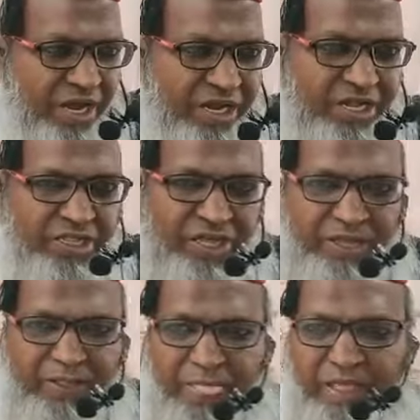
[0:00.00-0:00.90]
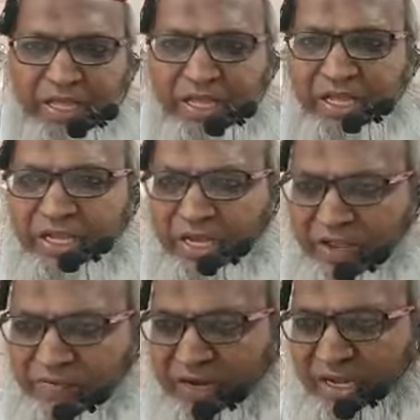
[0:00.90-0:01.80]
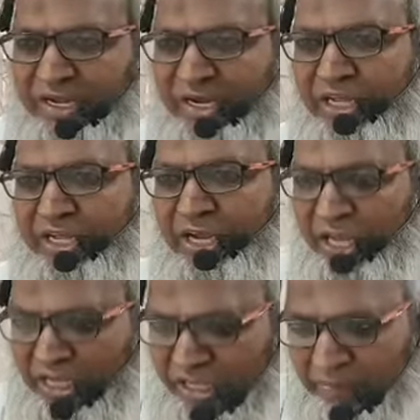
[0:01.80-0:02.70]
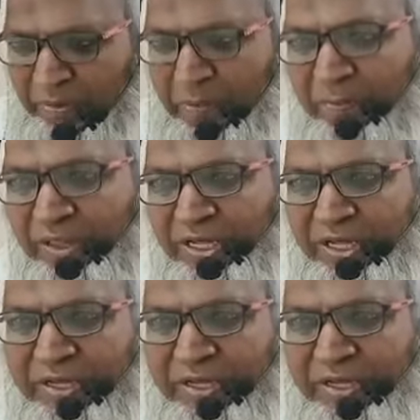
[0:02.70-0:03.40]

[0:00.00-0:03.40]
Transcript: அநீதி இறைவனுக்கு நீ இணை கற்பிப்பது